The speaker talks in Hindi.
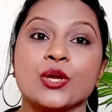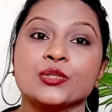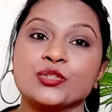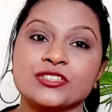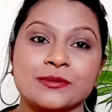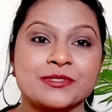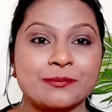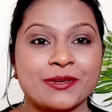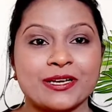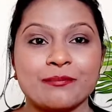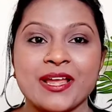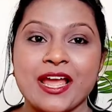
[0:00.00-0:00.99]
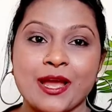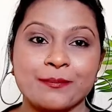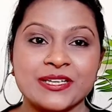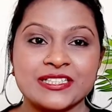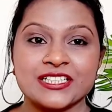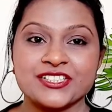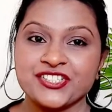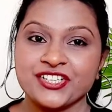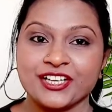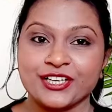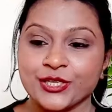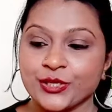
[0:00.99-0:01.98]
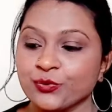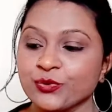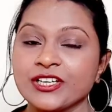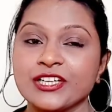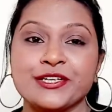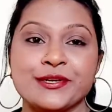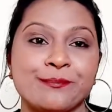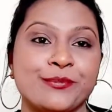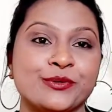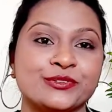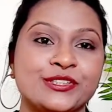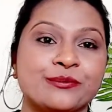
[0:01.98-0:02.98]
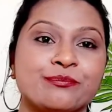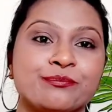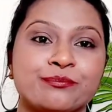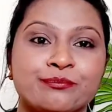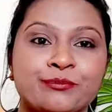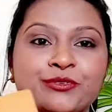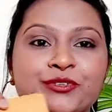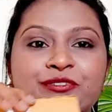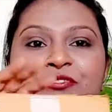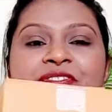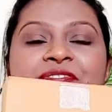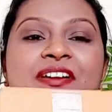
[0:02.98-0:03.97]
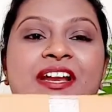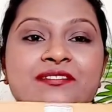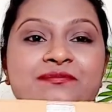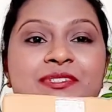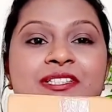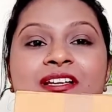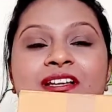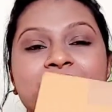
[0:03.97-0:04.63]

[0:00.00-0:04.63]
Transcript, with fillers: तो सबसे पहले मैं आपके साथ शेयर करूँगी ये बहुत ही ब्यूटिफुल फ्रेम्स